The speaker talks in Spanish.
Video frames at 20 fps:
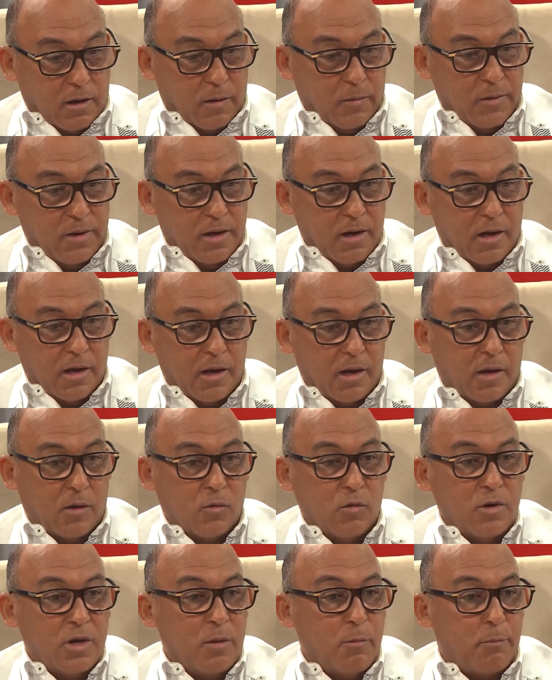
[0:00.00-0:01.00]
había
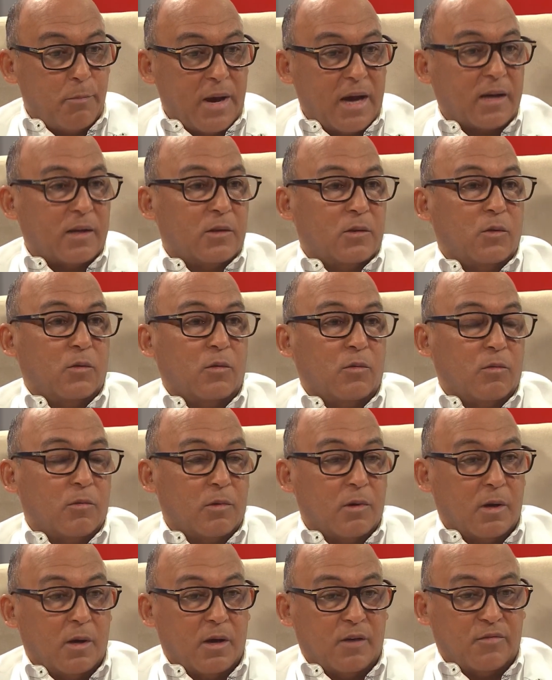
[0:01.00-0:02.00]
un impacto
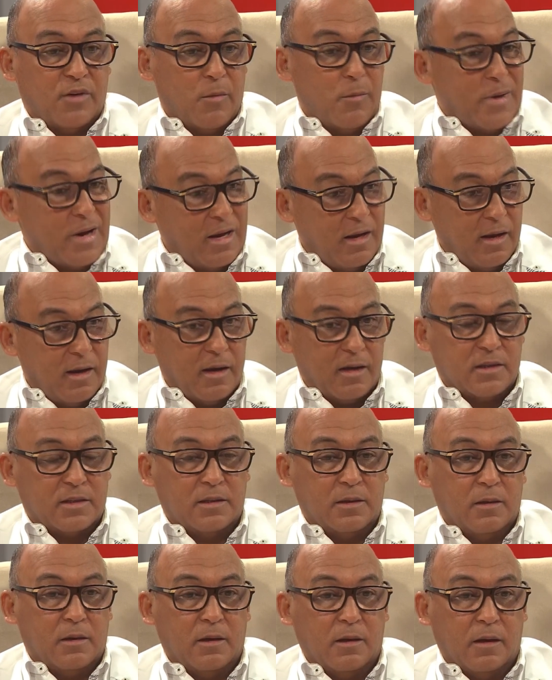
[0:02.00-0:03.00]
a
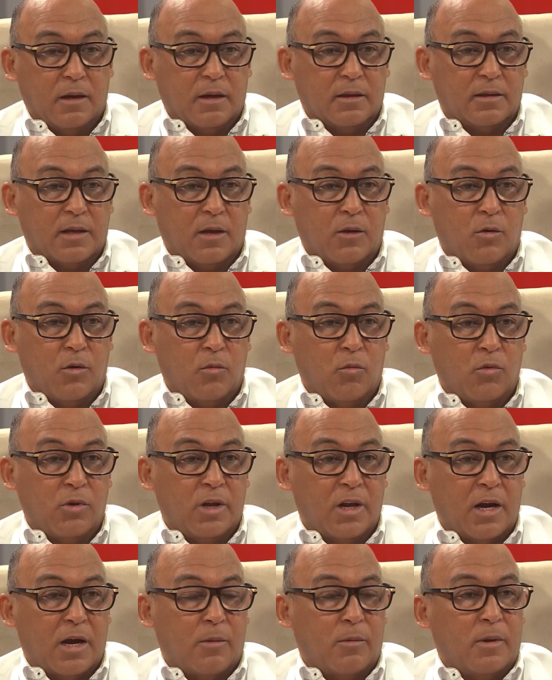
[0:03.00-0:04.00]
familias en estado de
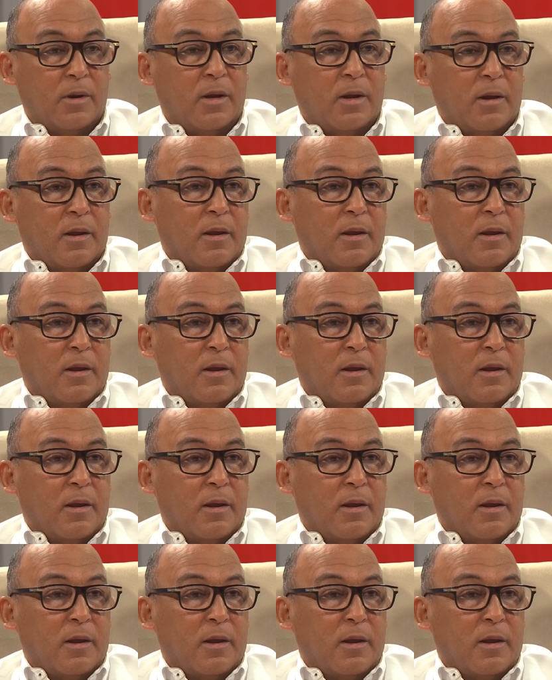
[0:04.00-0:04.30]
vulnerable